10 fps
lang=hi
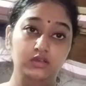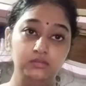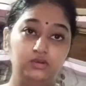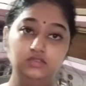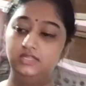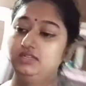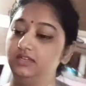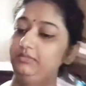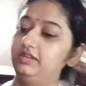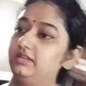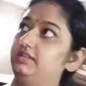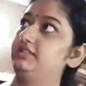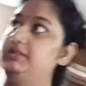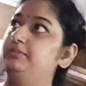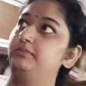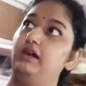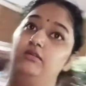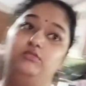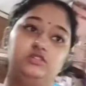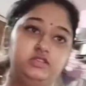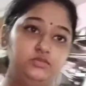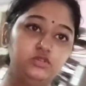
बहुत ज़्यादा गर्मी लग रही थी बाहर मौसम तो